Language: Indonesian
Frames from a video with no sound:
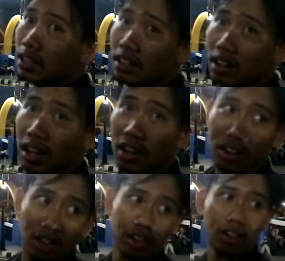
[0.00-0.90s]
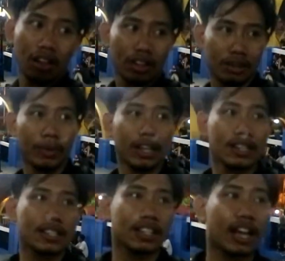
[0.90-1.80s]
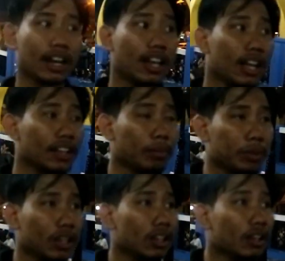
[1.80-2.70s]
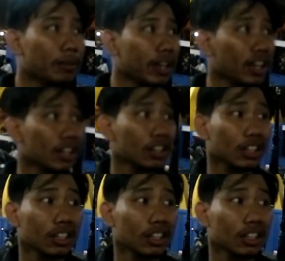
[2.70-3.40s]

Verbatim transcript: nggak ada kalau di sini sebenarnya di sini ada tapi kebanyakan